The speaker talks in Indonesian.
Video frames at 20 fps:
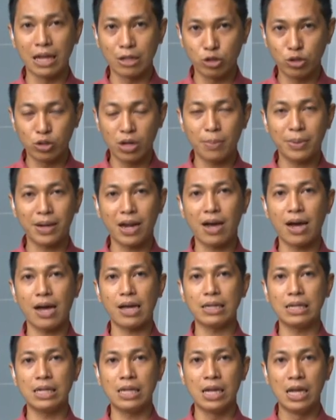juga
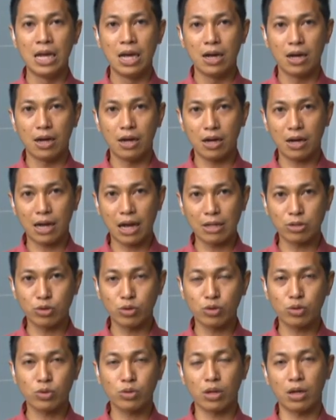menangani eh,
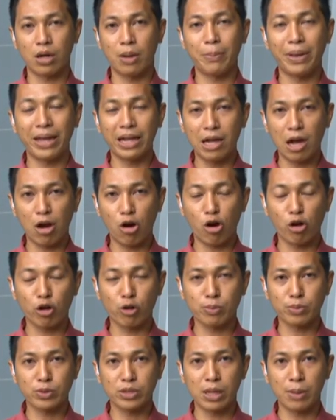kasus eh, mega
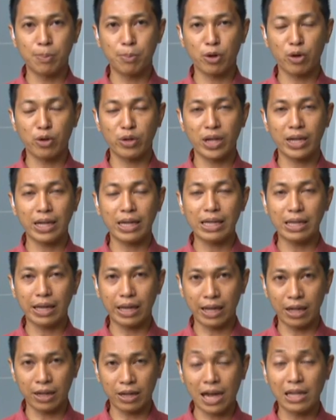korupsi proyek
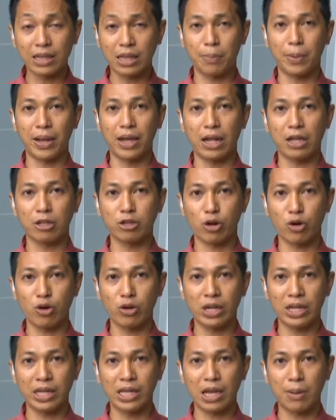KTP
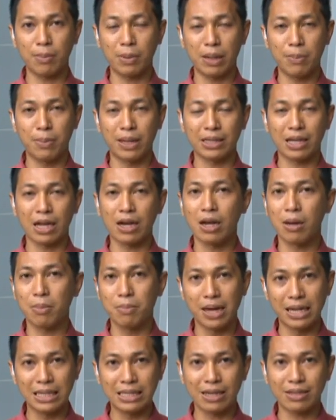elektronik yang melibatkan
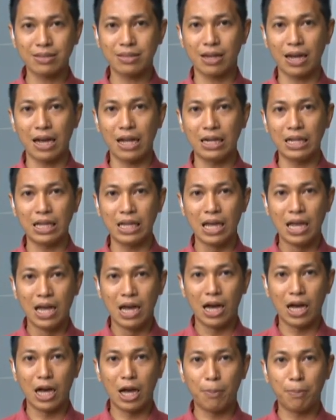banyak sekali
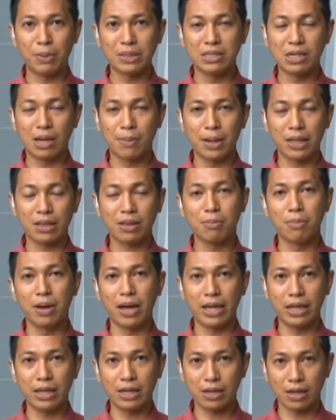pejabat
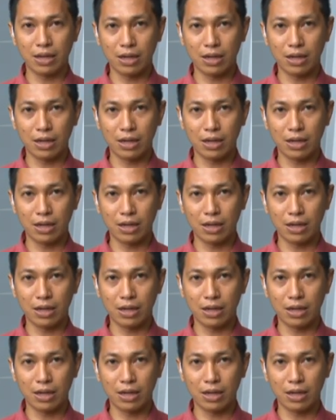baik